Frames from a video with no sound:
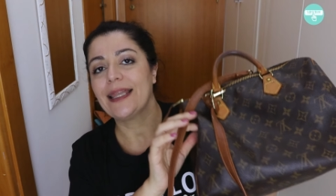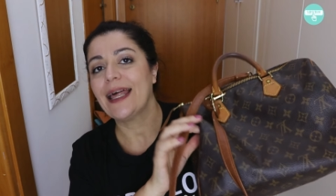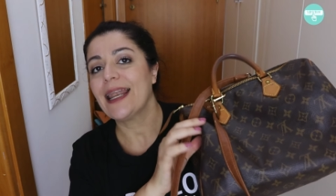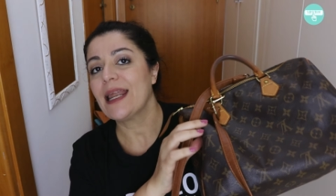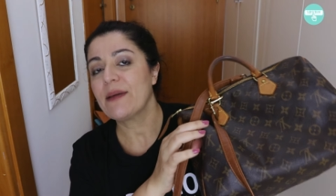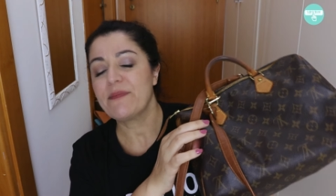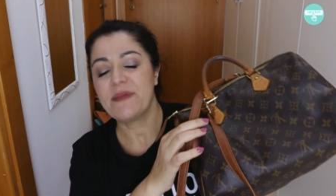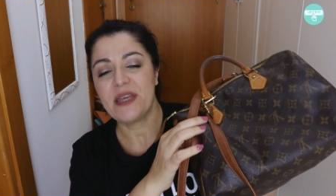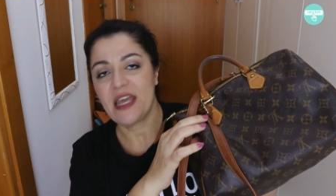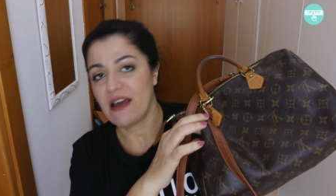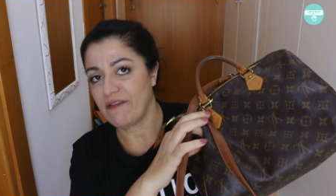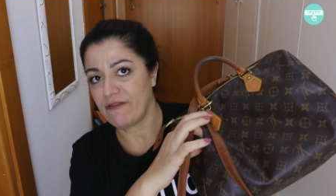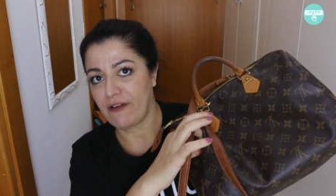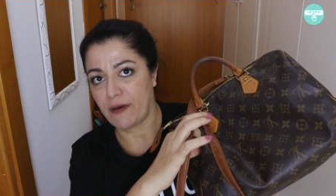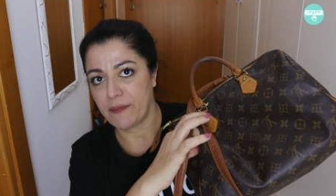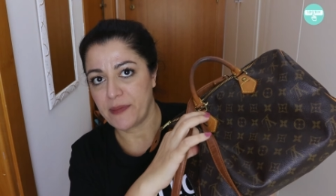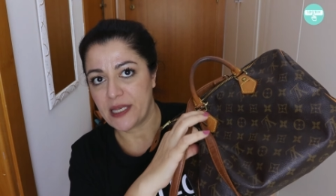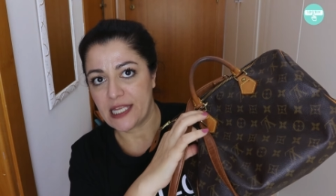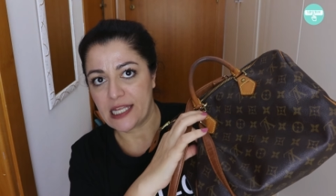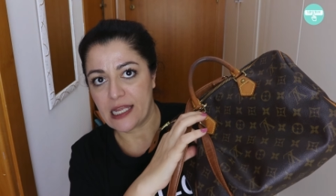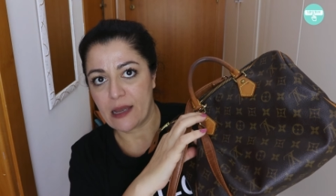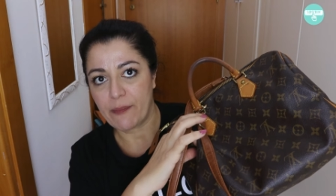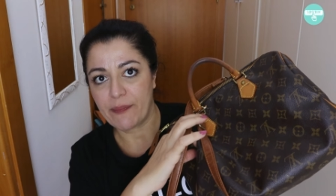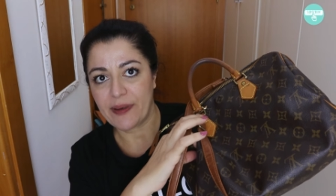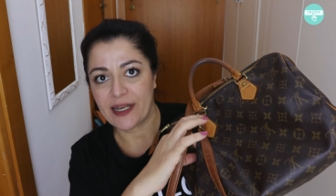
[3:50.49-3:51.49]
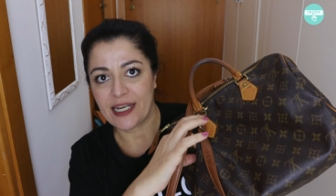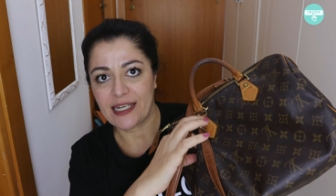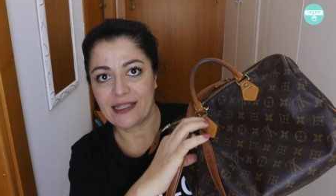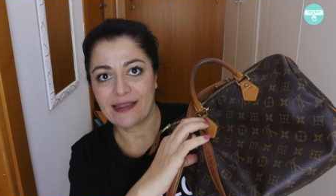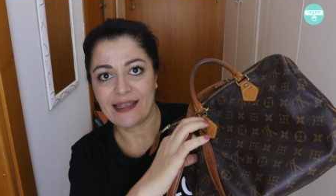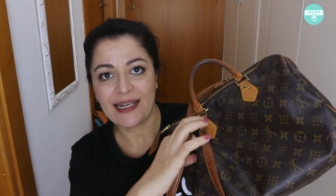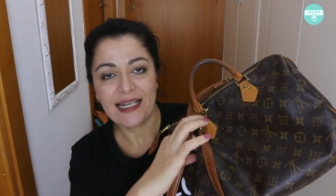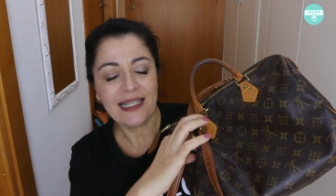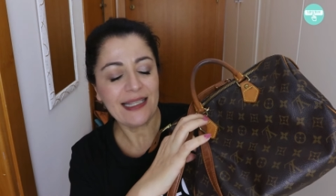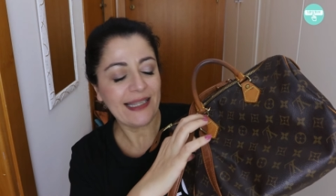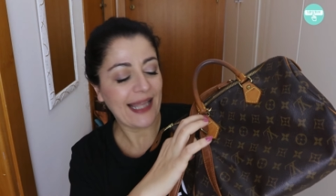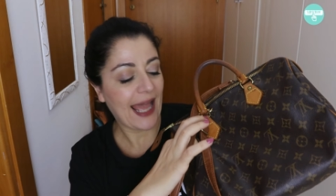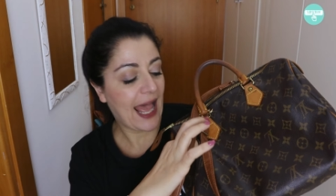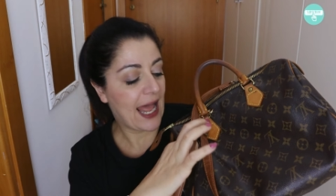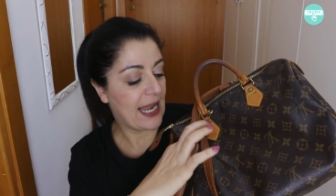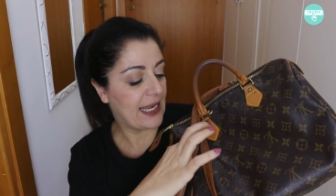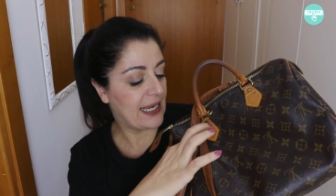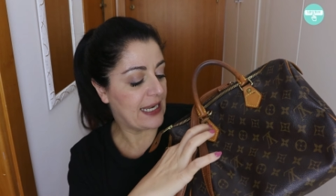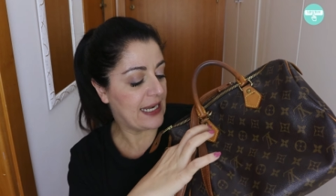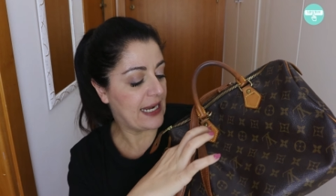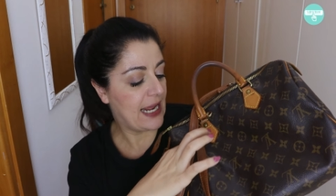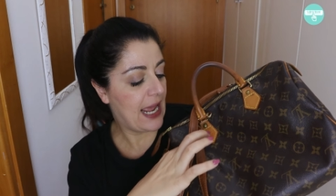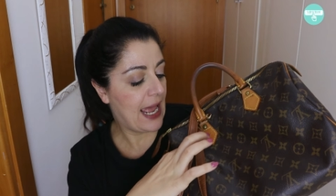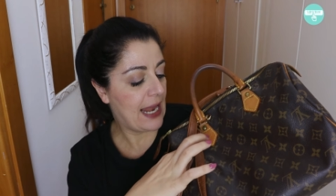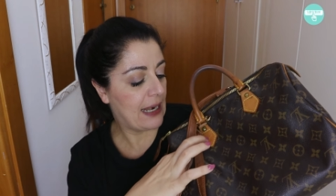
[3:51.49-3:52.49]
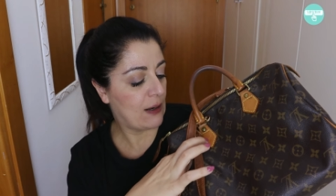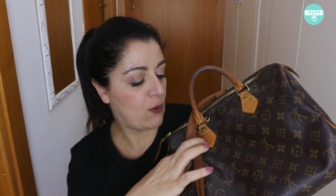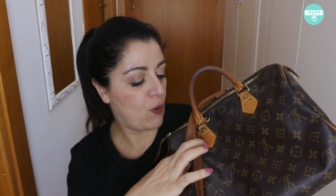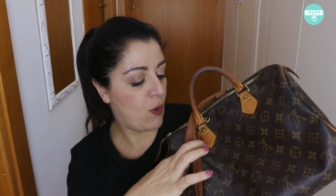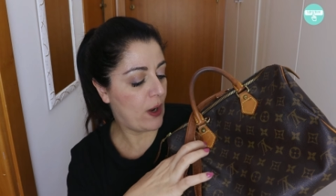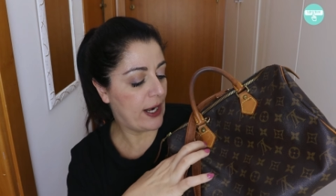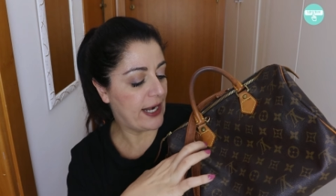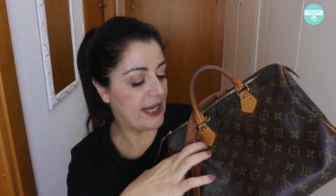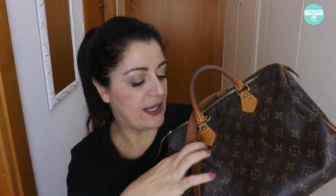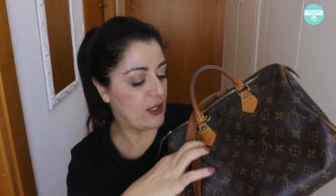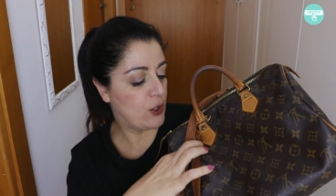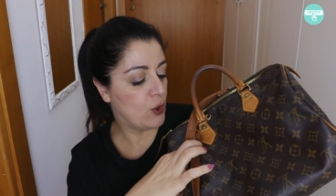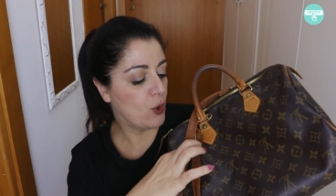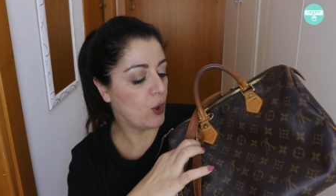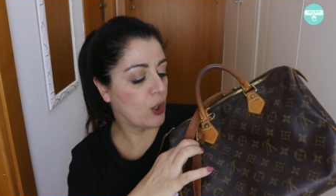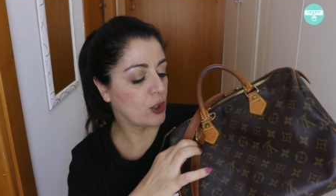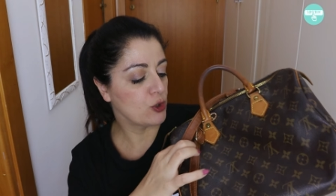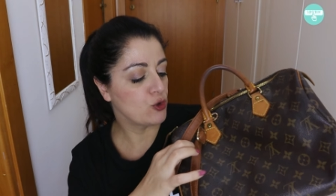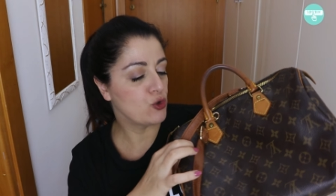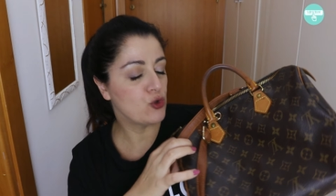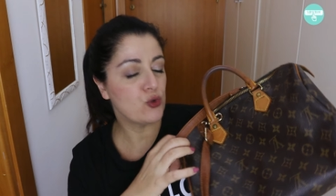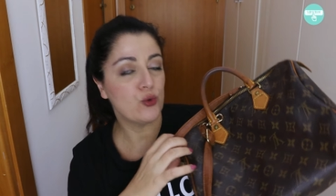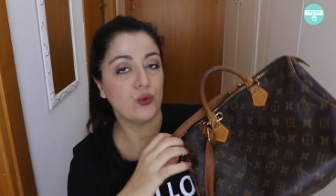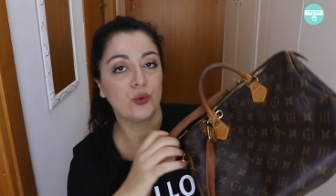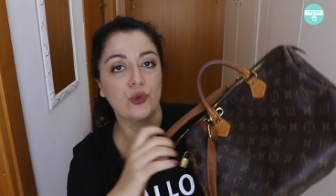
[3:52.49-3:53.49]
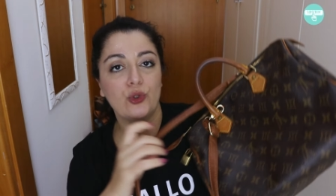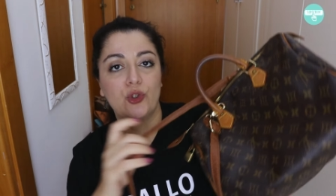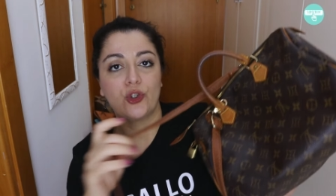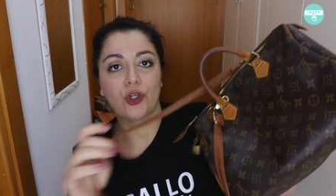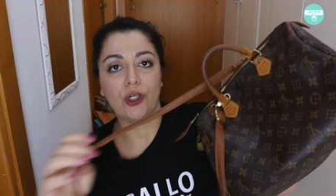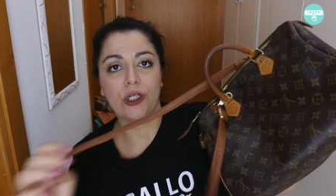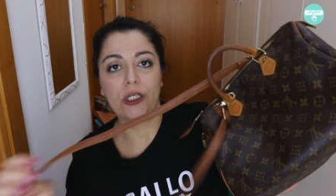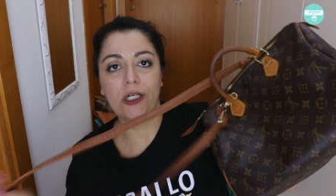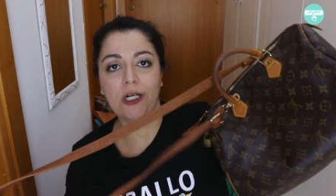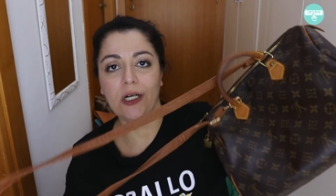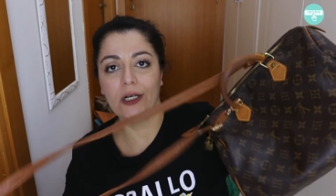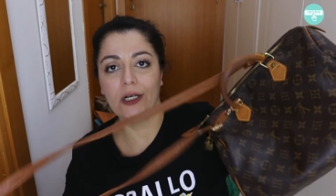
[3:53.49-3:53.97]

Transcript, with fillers: dalla mia famiglia per i 30 anni, al quale io ho aggiunto